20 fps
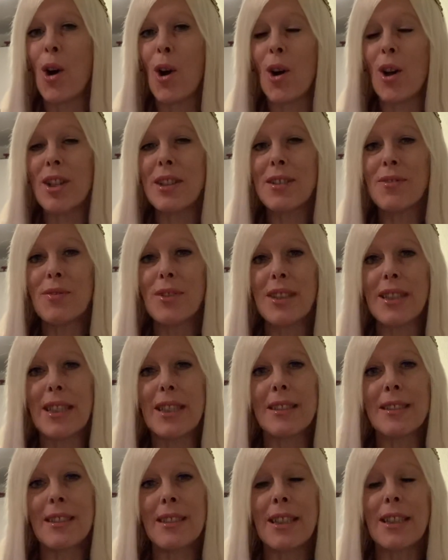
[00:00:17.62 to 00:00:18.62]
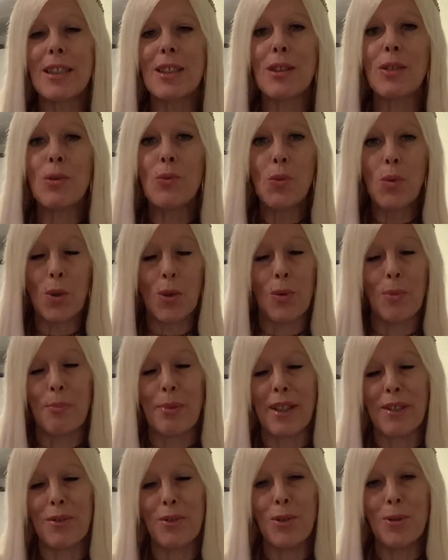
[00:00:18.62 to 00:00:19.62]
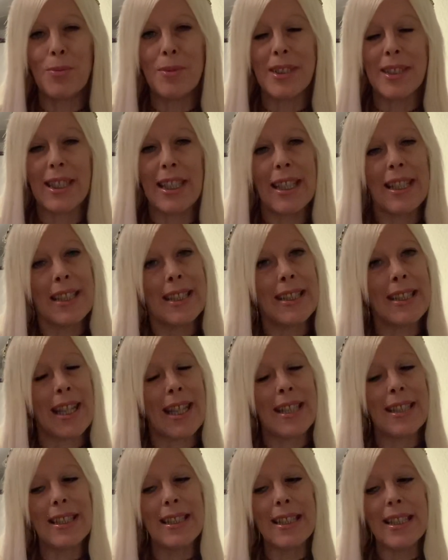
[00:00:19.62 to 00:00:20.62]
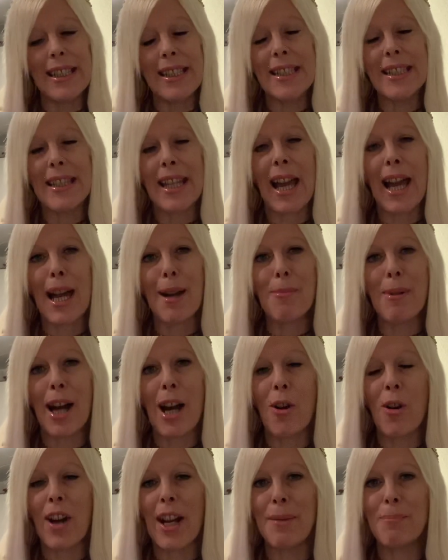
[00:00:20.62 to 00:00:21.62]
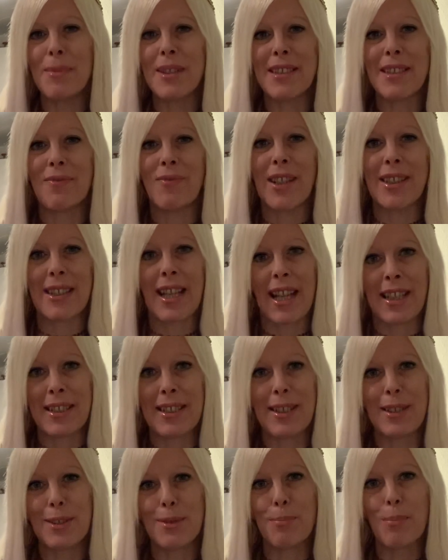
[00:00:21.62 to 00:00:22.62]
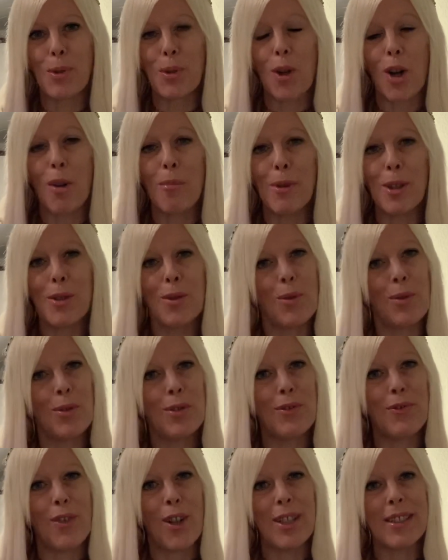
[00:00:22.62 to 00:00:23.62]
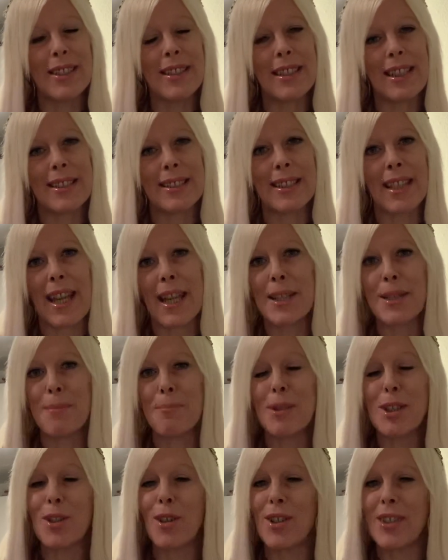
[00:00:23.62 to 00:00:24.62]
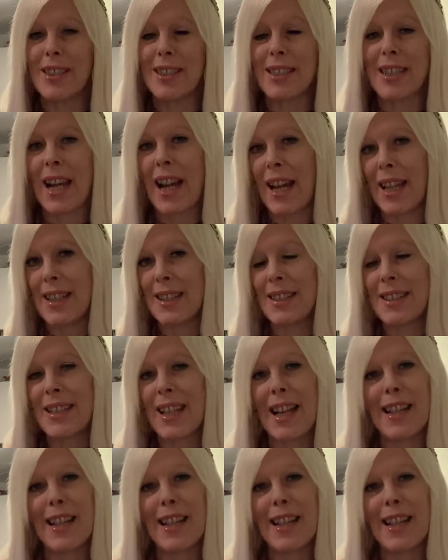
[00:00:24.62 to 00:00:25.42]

Heute wird es nicht nur um Parfüms gehen, denn ich habe auch ein bisschen was anderes bekommen und wollte das gerne mit euch teilen.